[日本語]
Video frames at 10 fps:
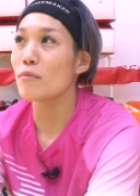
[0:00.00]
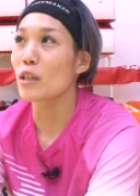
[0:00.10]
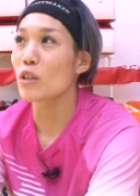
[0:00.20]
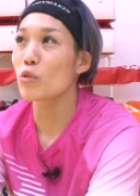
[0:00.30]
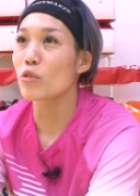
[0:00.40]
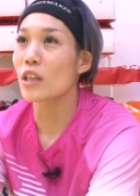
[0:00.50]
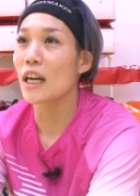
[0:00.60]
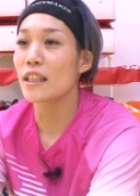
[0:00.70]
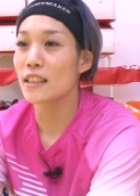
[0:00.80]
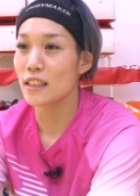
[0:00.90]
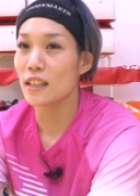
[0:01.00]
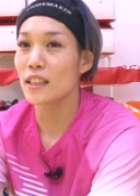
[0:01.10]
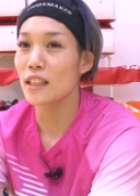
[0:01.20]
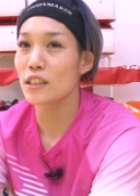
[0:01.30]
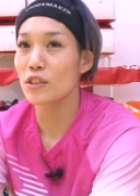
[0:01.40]
まあ、ここの会員さん
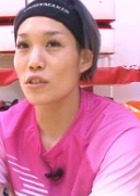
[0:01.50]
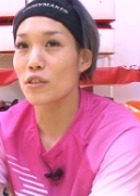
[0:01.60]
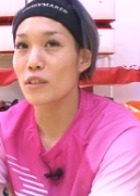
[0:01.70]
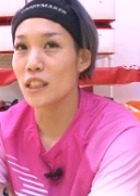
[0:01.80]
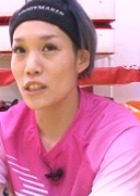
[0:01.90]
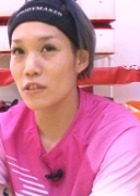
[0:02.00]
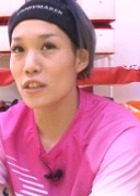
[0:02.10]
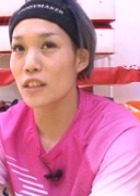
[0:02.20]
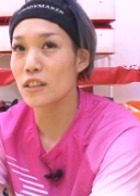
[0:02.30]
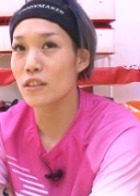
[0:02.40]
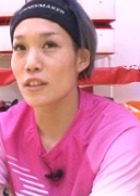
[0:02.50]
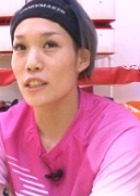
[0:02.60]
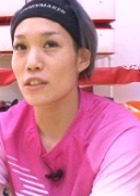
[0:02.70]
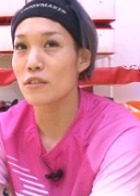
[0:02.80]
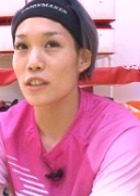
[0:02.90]
ダンスを私のダンスの
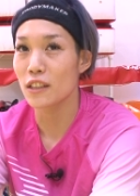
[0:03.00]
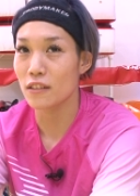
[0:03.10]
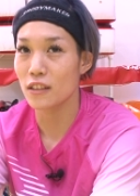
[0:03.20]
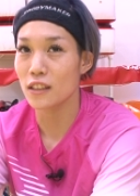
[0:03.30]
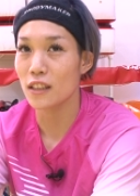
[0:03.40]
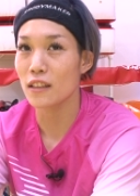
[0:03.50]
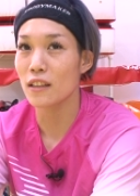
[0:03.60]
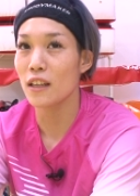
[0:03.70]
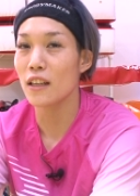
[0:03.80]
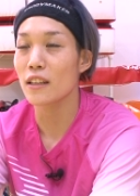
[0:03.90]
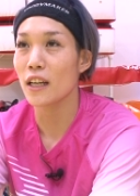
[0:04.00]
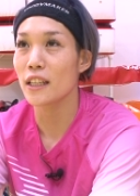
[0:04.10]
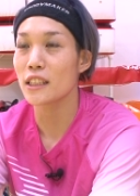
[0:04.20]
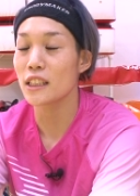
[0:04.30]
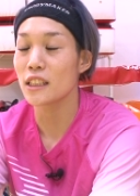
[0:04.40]
レッスンを受けてくださって
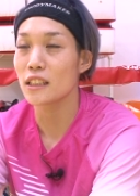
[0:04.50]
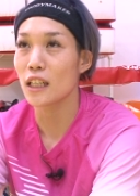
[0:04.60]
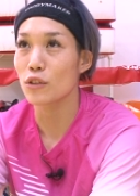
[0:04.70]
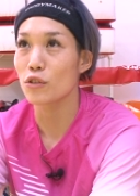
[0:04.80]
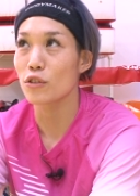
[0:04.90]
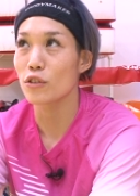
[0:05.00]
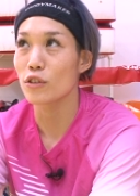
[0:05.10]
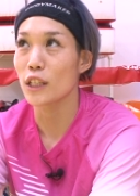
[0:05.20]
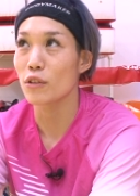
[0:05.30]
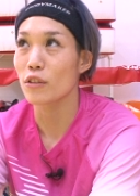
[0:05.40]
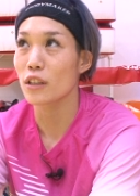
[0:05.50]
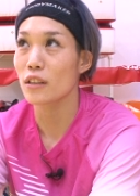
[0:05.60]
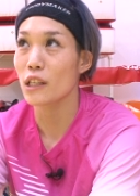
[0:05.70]
対人あと、えっと、